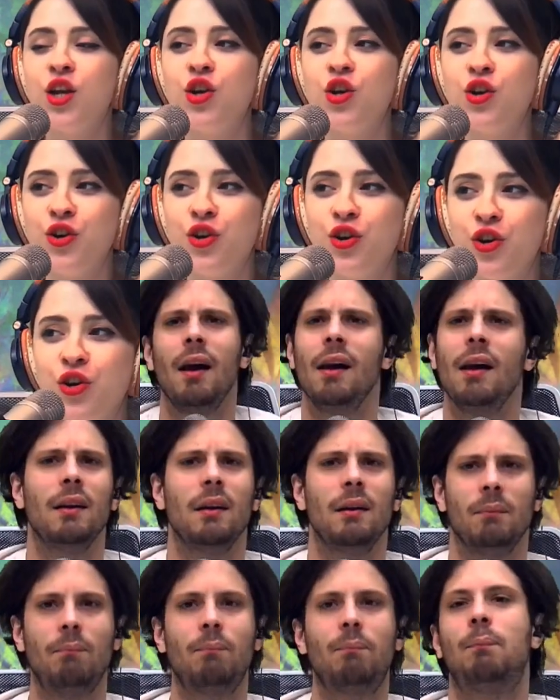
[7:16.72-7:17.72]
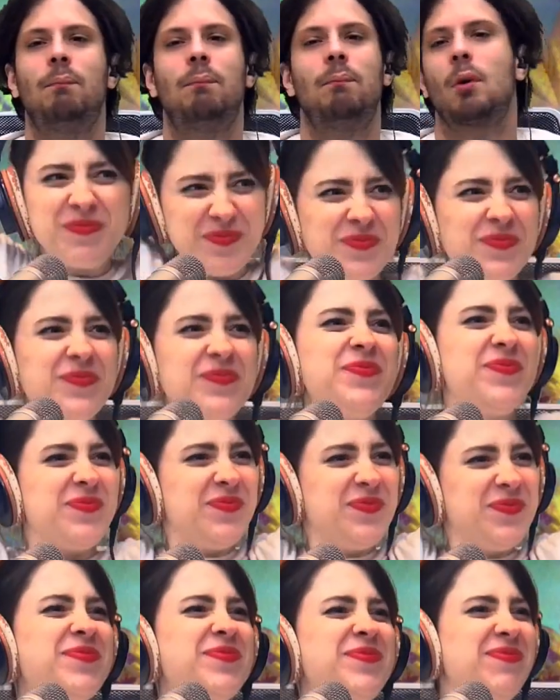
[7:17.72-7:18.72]
Bueno, no importa. Justo porque
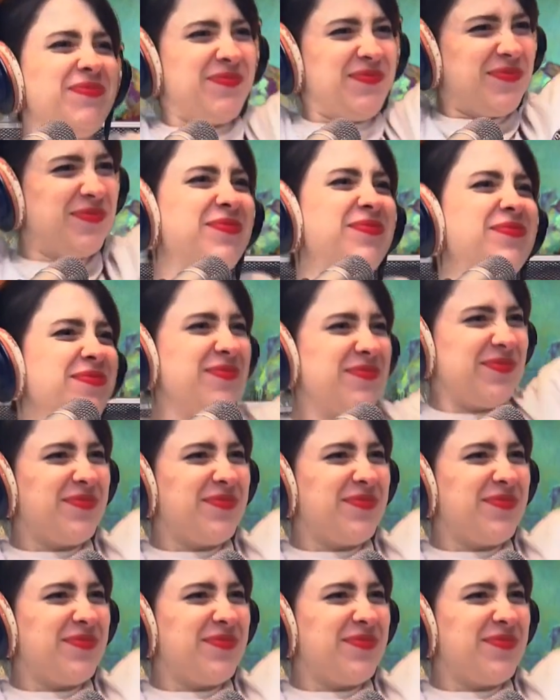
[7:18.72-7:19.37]
esta parte explota un